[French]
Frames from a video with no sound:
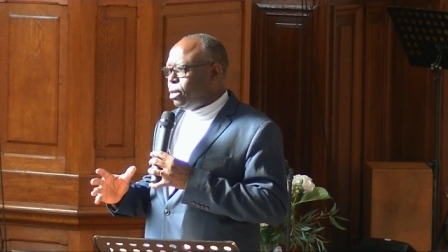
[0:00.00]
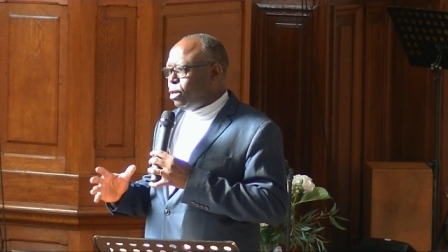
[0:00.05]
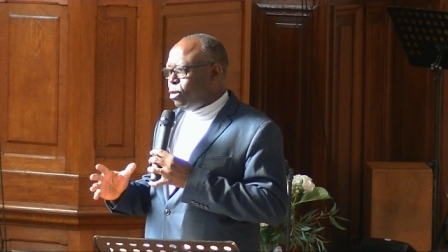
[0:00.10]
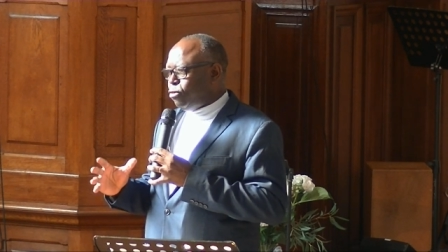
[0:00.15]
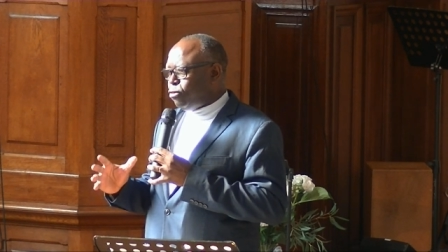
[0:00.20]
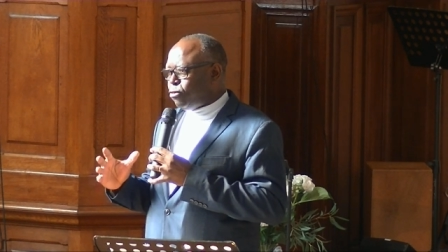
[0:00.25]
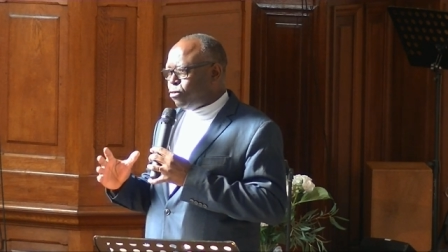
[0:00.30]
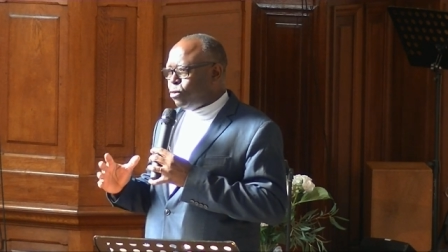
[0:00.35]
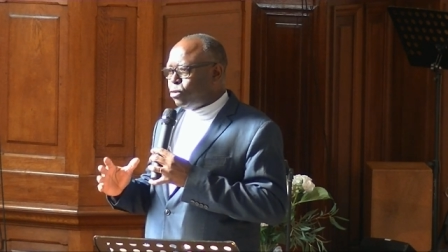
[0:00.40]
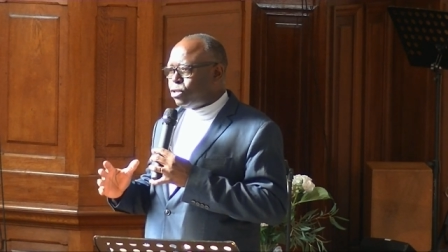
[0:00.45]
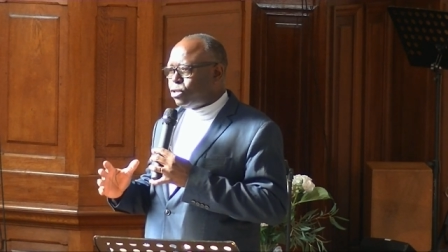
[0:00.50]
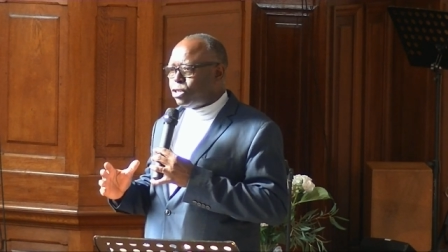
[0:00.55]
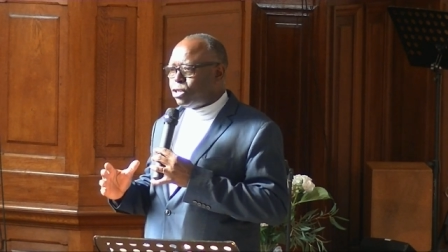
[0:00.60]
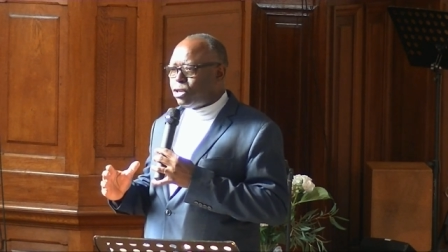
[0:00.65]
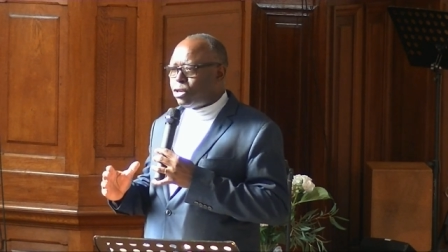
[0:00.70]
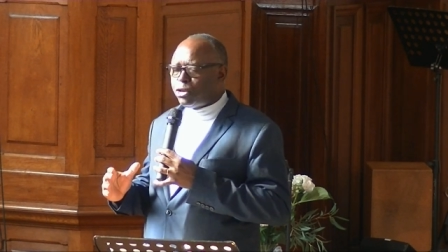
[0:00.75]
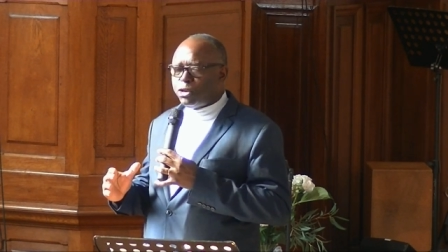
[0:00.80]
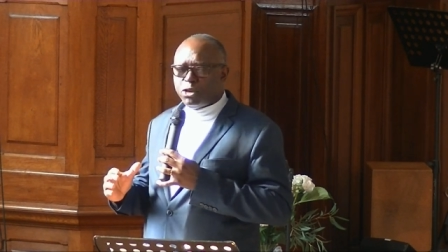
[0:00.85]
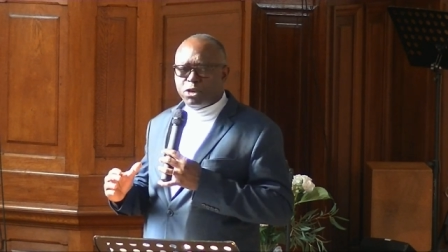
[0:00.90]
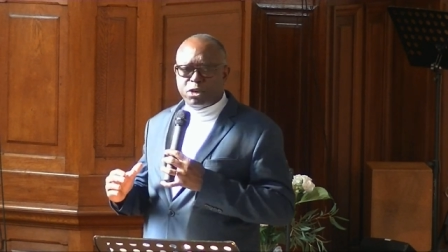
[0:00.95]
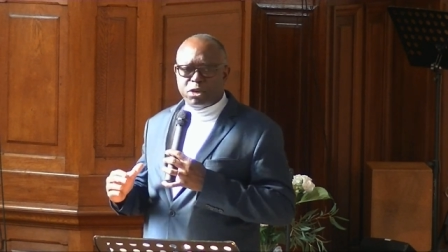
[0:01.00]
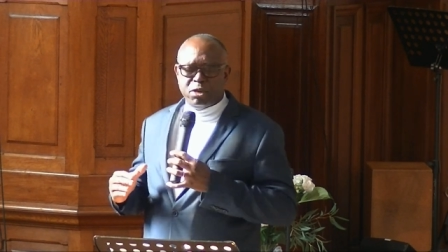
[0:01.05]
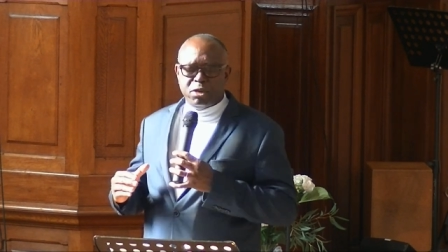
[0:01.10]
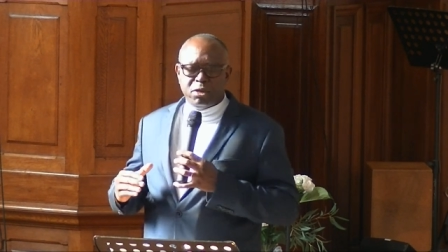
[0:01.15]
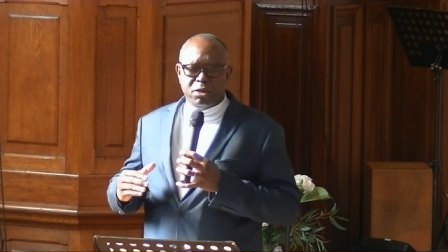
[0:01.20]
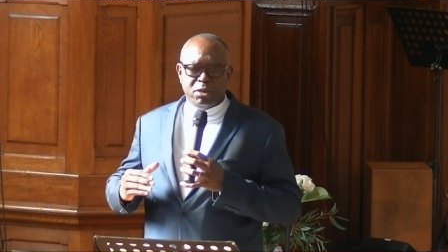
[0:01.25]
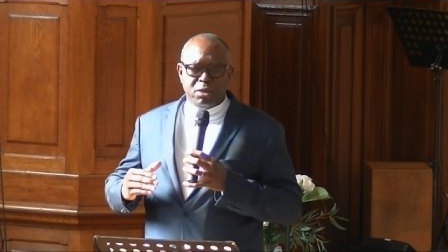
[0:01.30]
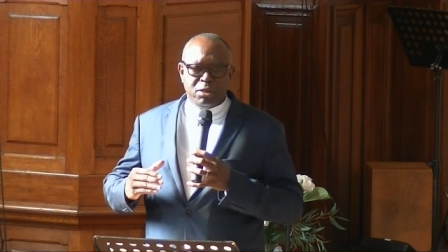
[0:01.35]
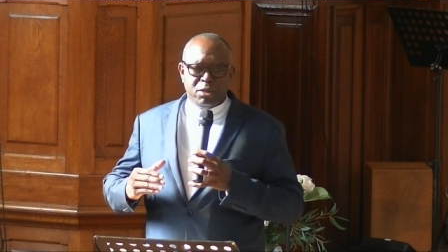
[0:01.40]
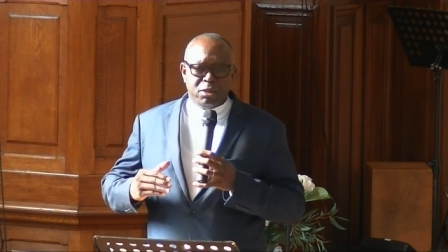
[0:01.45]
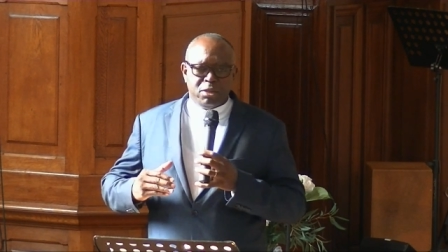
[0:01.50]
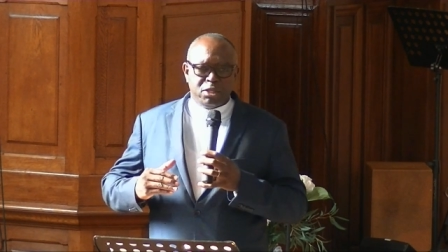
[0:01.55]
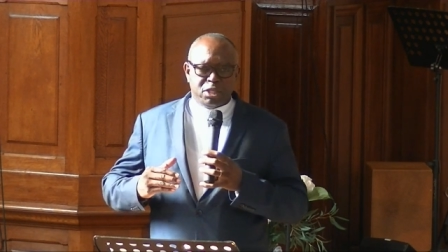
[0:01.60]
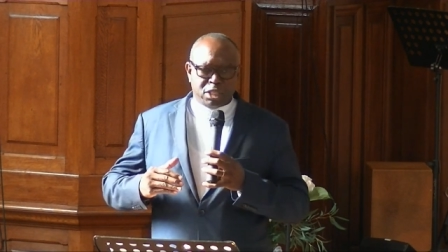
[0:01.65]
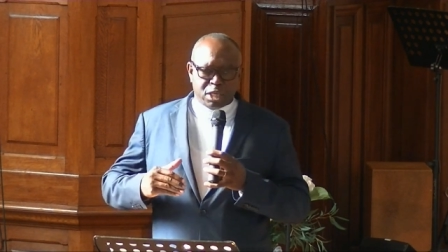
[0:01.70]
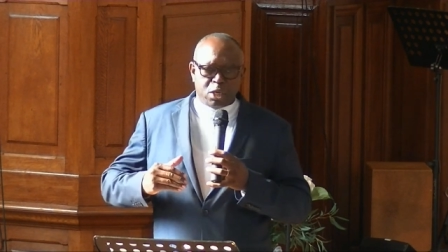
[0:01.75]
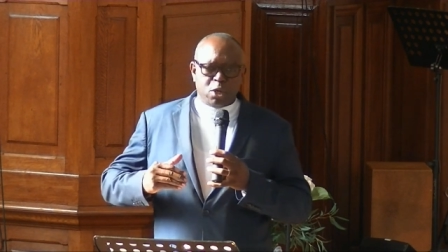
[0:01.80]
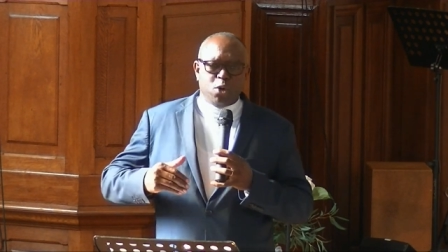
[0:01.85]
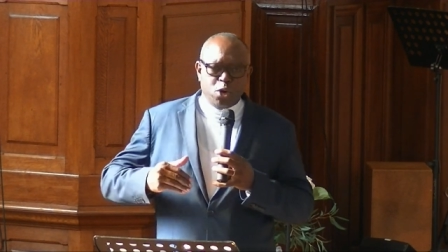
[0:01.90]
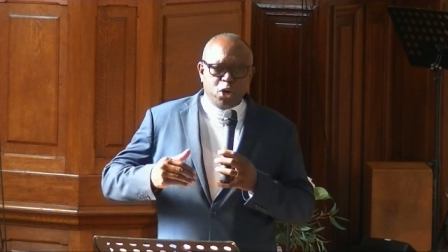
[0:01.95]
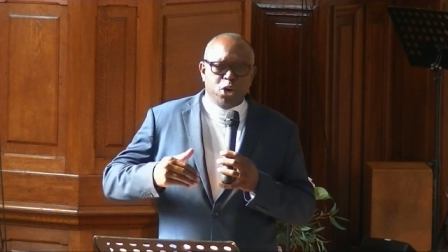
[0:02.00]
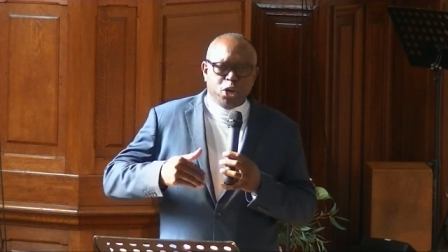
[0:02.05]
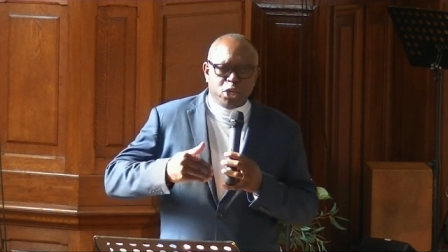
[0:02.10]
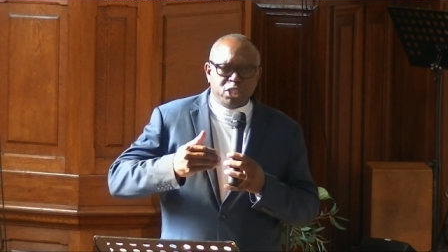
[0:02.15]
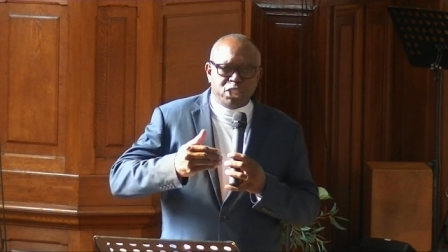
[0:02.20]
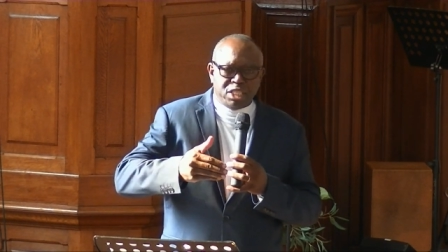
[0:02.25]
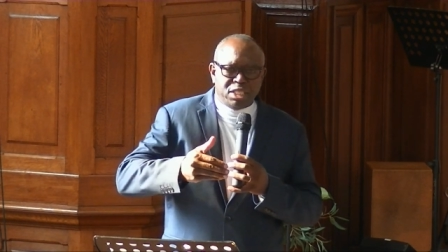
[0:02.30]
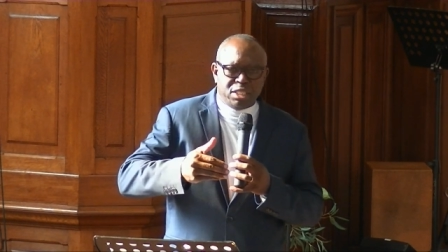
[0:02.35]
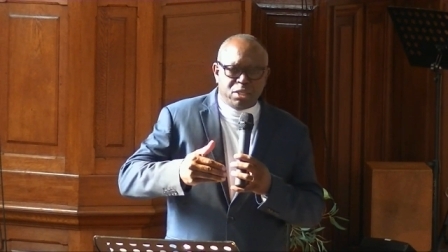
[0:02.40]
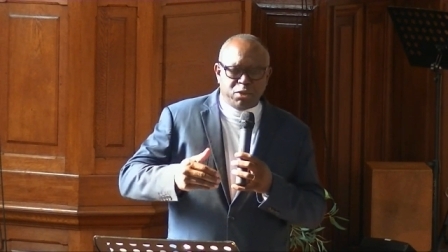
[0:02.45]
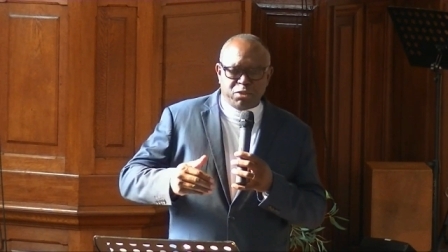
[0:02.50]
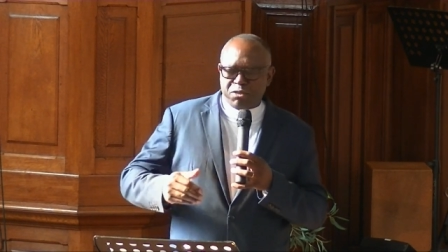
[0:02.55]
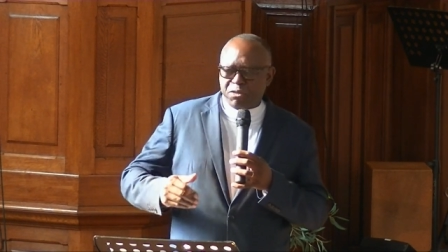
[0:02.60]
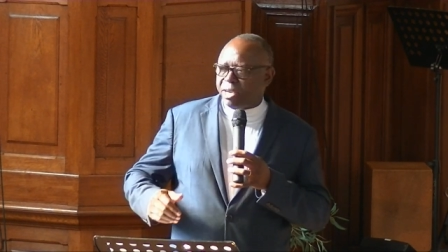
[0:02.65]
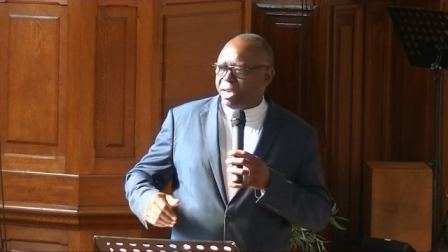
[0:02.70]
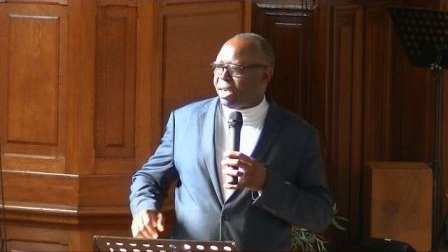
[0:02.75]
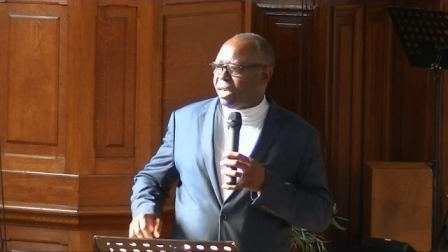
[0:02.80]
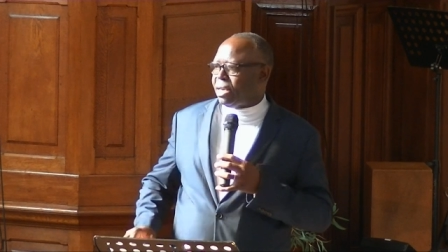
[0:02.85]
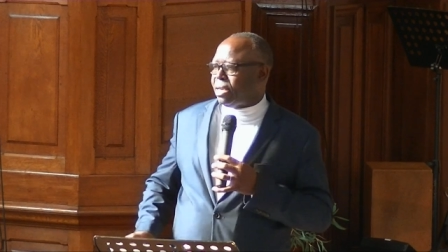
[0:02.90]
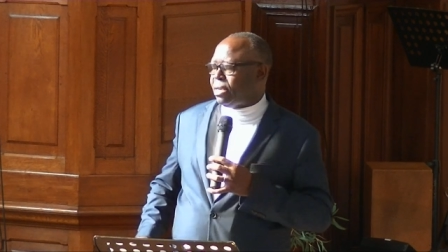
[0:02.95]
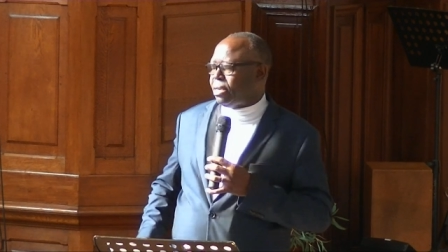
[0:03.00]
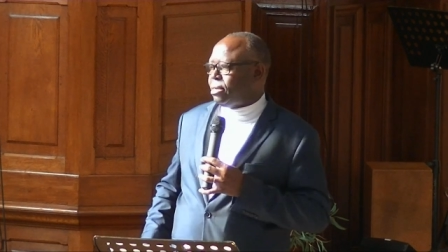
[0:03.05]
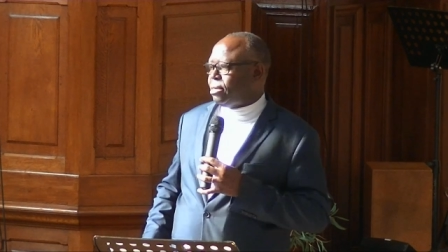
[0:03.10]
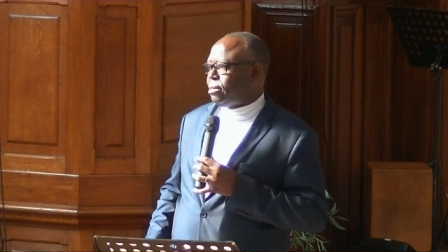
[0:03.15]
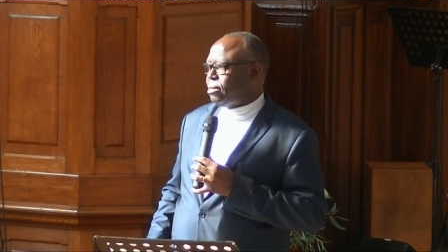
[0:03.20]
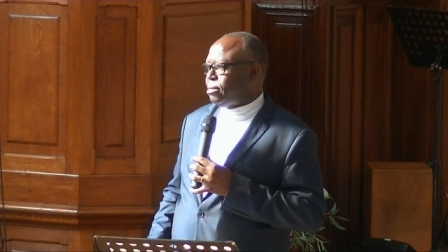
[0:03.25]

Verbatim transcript: Ils font ce que, ce qu'on leur dit de faire.